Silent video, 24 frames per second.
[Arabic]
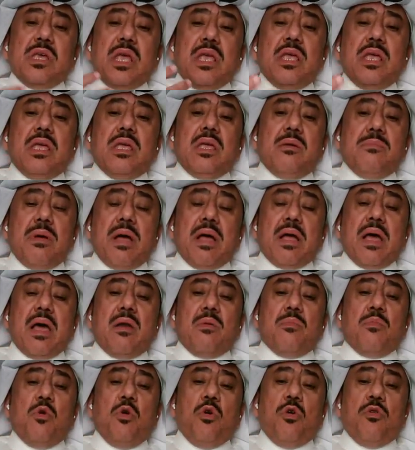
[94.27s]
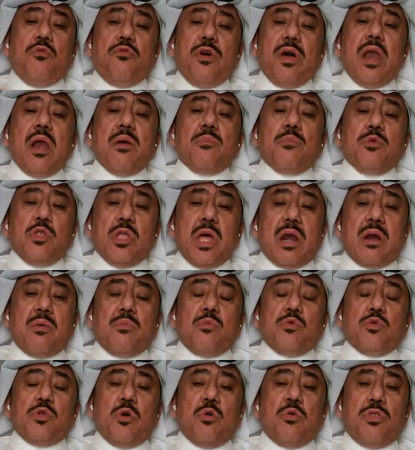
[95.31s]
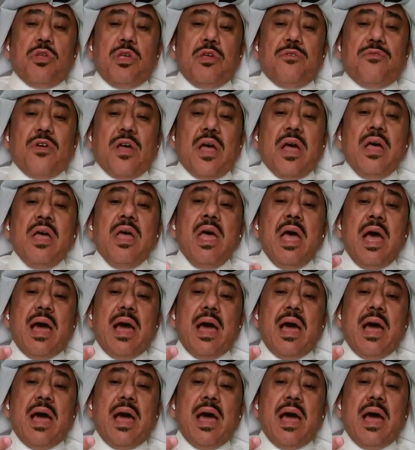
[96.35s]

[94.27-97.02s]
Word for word: زي ما قال ابو عوف على المدرب وتوظيفه